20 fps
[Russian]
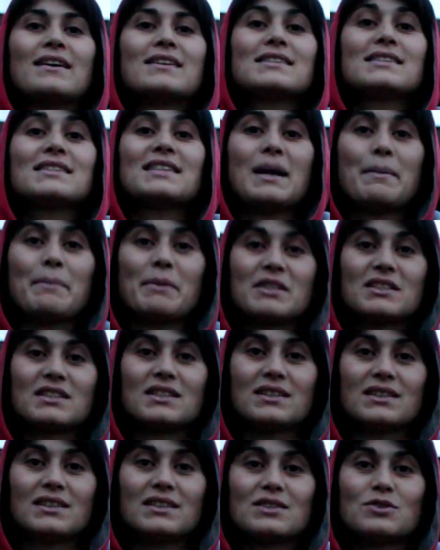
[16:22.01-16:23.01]

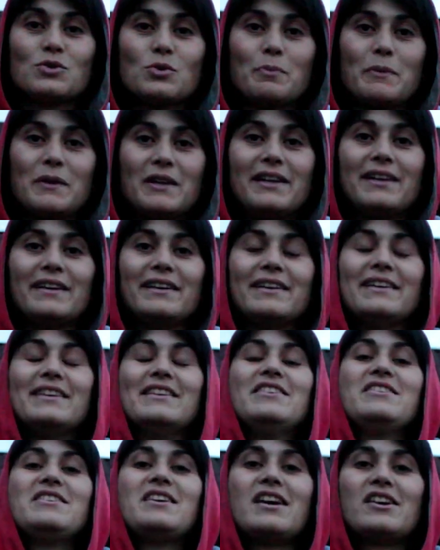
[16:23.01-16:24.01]
заморозки наступили
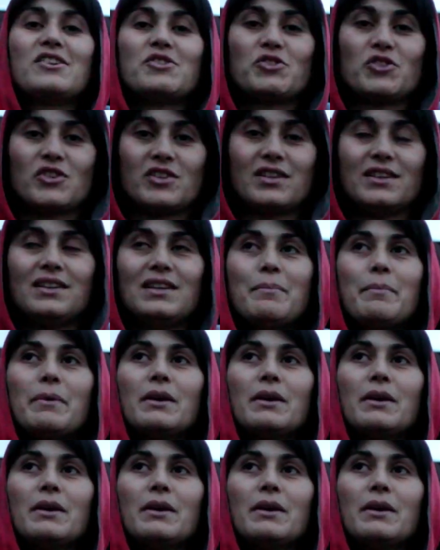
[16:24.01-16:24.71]
неожиданно,